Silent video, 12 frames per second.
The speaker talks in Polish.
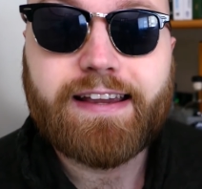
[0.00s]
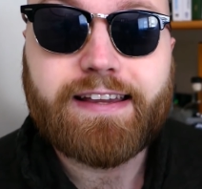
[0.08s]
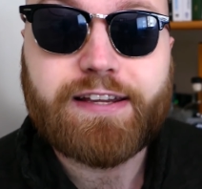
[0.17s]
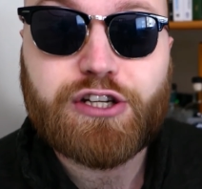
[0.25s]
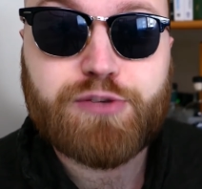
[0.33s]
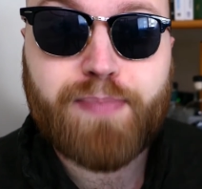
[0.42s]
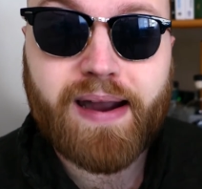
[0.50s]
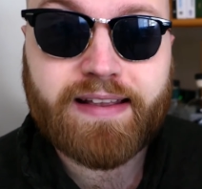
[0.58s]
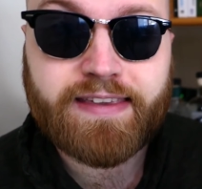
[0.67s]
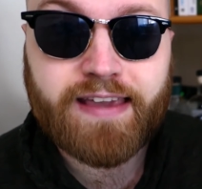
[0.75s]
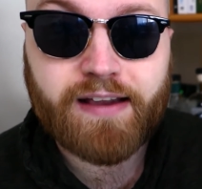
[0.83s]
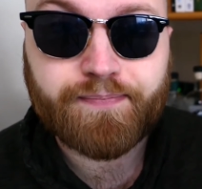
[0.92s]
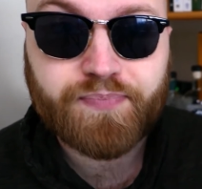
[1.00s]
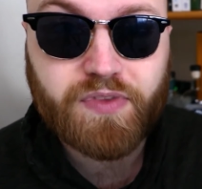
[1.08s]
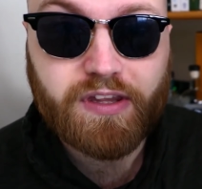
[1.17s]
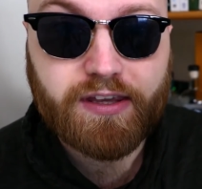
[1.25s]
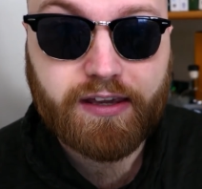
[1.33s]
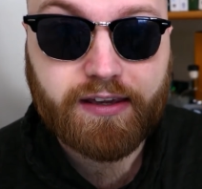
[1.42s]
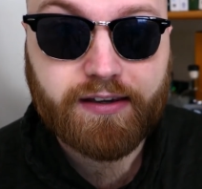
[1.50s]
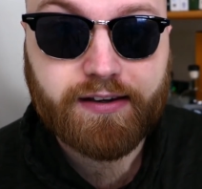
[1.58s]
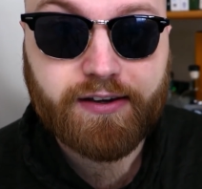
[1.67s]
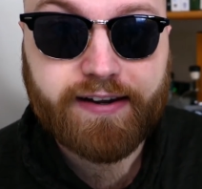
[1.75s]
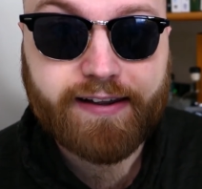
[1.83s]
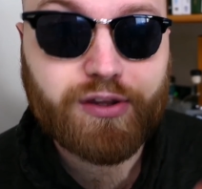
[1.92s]
Hiszpania i
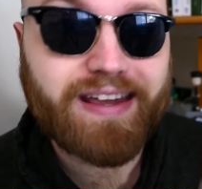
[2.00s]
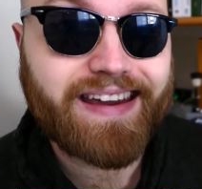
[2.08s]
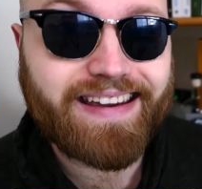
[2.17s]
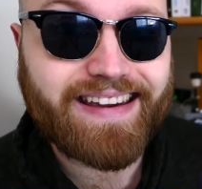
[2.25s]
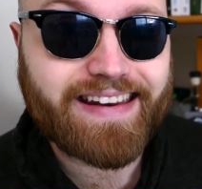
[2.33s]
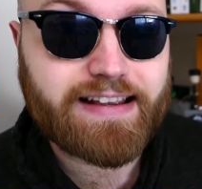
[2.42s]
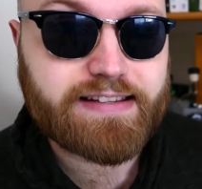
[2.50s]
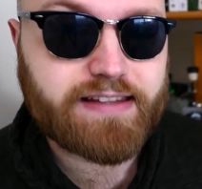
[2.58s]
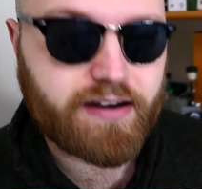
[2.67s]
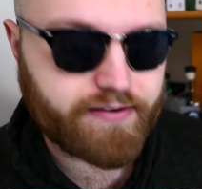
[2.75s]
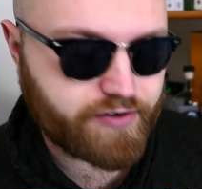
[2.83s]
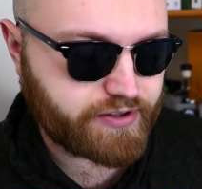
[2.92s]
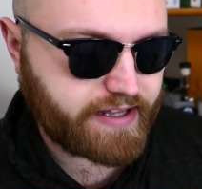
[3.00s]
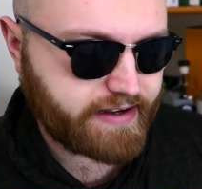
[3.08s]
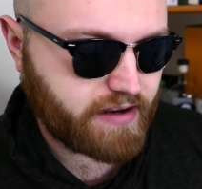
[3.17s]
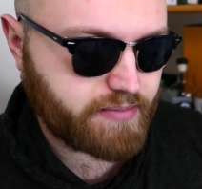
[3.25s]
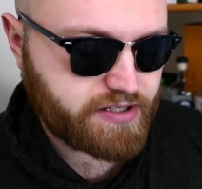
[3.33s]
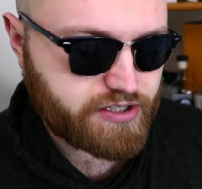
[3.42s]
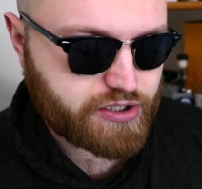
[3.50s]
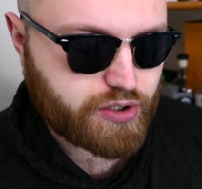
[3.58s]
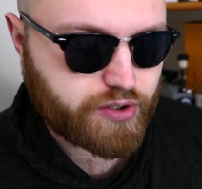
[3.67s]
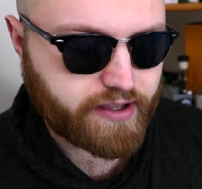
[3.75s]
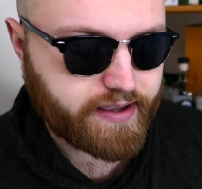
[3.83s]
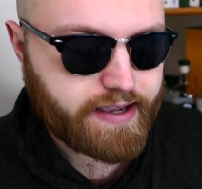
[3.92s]
region Jerez de la Frontera będzie się
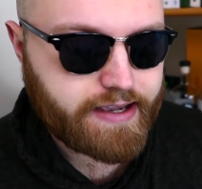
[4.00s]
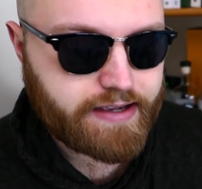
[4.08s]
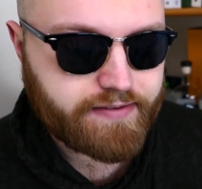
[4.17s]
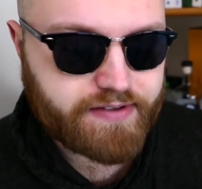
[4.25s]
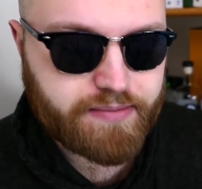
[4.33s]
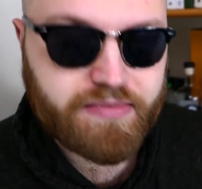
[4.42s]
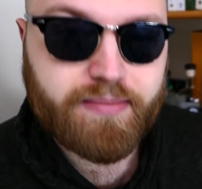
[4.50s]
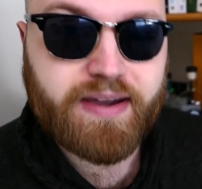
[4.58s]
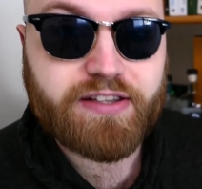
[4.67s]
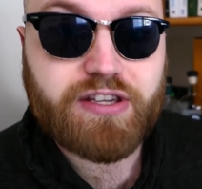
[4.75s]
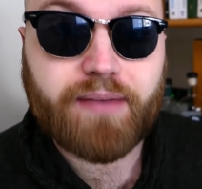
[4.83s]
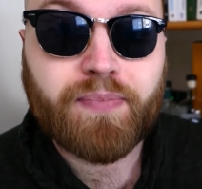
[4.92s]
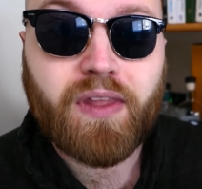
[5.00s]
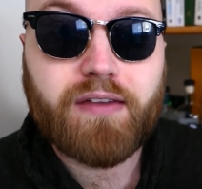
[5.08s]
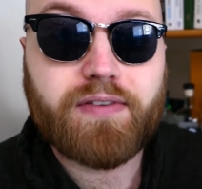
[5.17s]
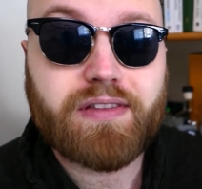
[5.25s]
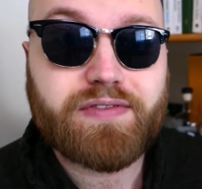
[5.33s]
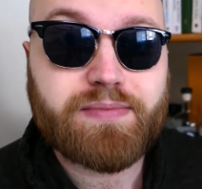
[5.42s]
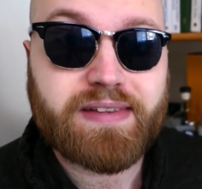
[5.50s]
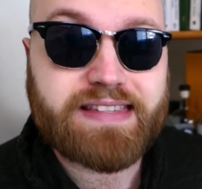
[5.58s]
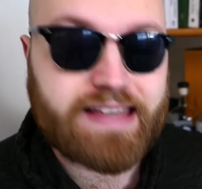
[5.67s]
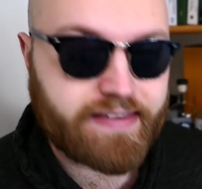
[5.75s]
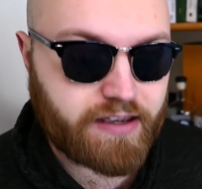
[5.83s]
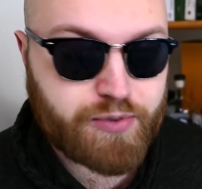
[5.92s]
tutaj w tym temacie win
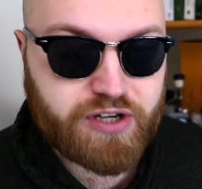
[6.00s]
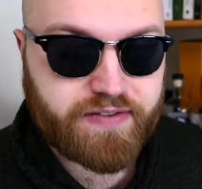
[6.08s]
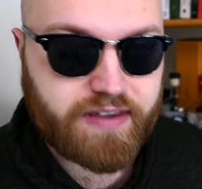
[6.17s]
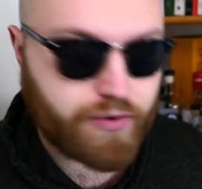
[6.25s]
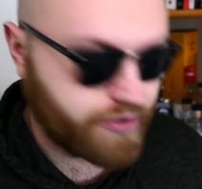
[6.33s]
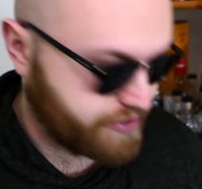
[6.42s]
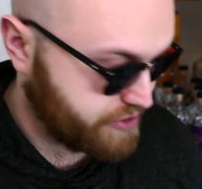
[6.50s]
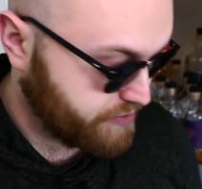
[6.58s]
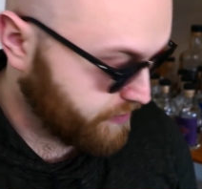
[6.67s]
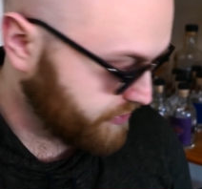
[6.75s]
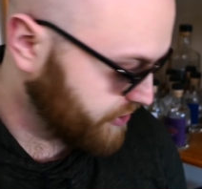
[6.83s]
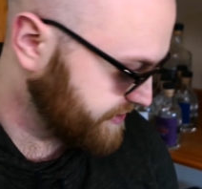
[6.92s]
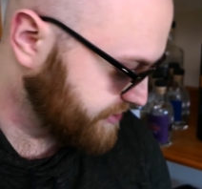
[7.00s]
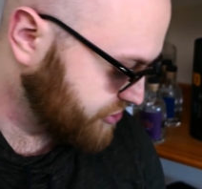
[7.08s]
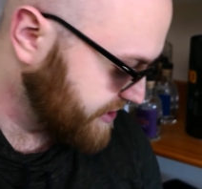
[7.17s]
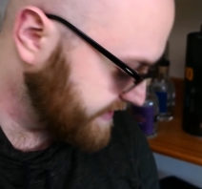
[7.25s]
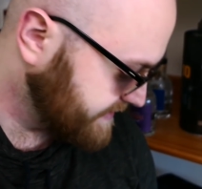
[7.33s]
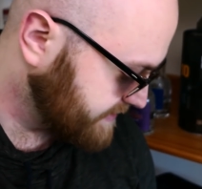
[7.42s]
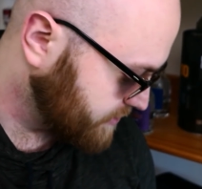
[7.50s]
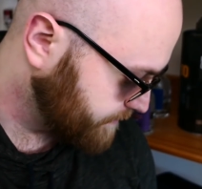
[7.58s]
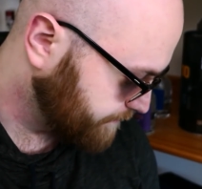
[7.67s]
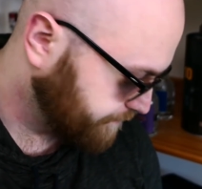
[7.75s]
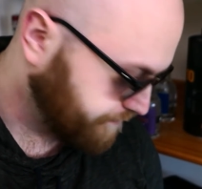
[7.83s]
wzmacnianych przewijał dosyć, dosyć często.